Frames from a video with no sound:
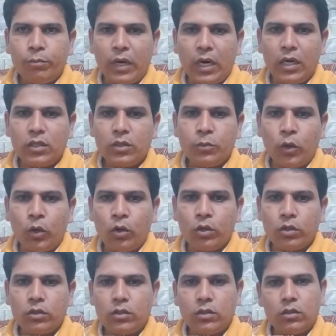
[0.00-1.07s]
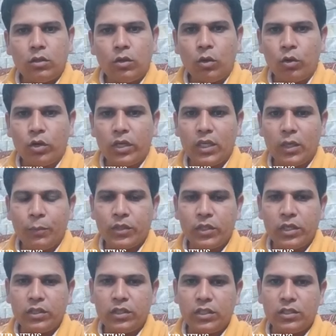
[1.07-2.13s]
बारिश बहुत हो रही है
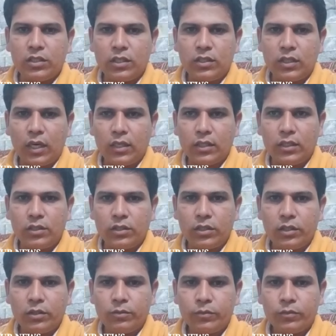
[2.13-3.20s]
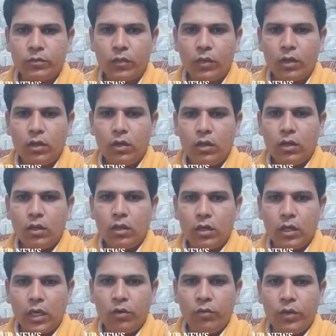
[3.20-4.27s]
पिछले तीन से चार दिन से
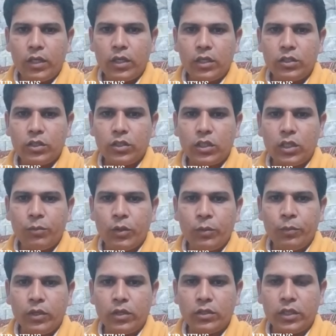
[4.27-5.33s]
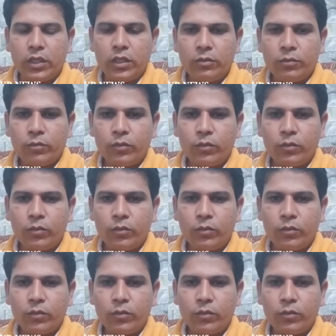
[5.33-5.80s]
रेलवे के जितने भी ब्रिज हैं